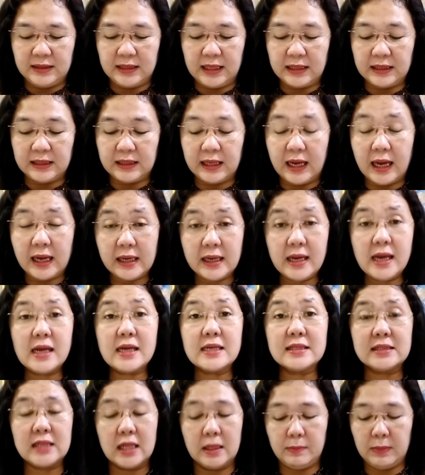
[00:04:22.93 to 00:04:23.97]
Dan
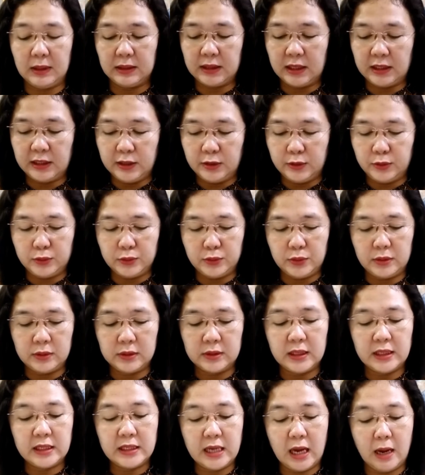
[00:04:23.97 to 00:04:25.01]
karya keselamatan itu
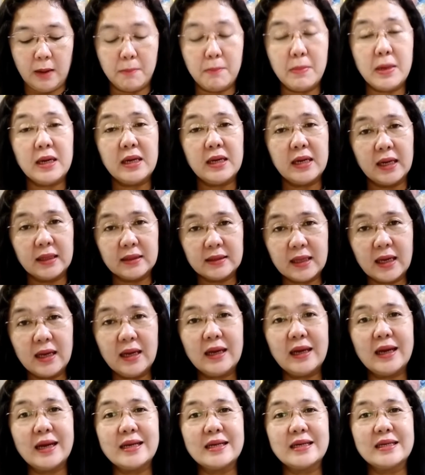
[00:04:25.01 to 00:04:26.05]
yang
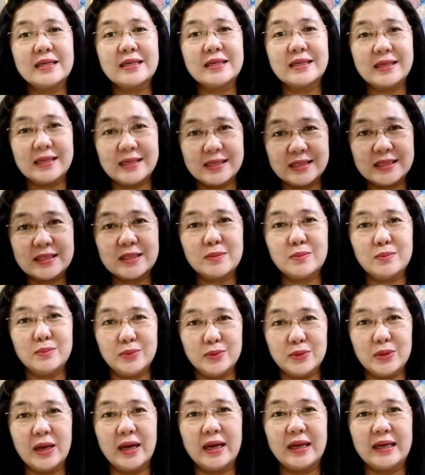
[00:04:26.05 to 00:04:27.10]
mendatangkan
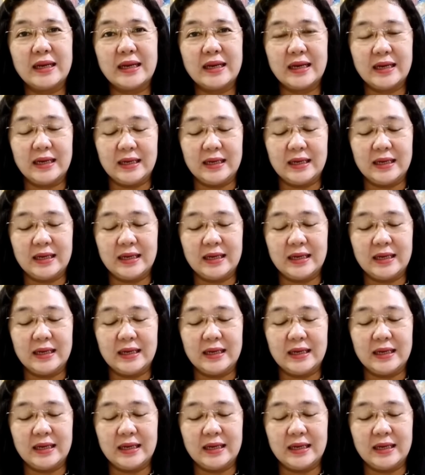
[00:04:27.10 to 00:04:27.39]
kesembuhan.